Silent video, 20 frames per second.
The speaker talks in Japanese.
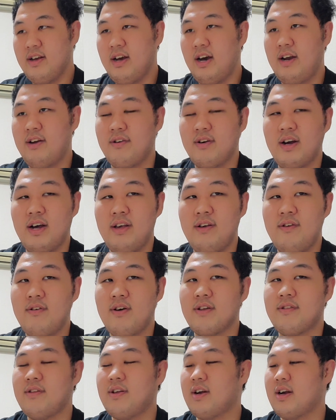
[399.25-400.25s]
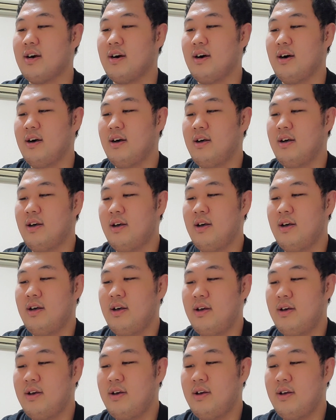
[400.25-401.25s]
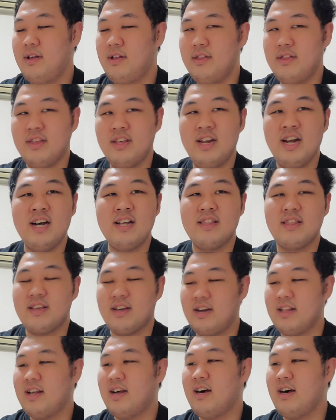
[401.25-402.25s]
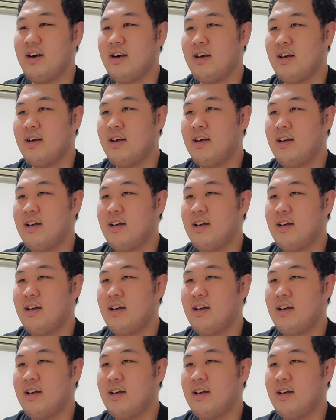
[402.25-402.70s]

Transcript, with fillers: あの、海洋画となんか、ジラーチかな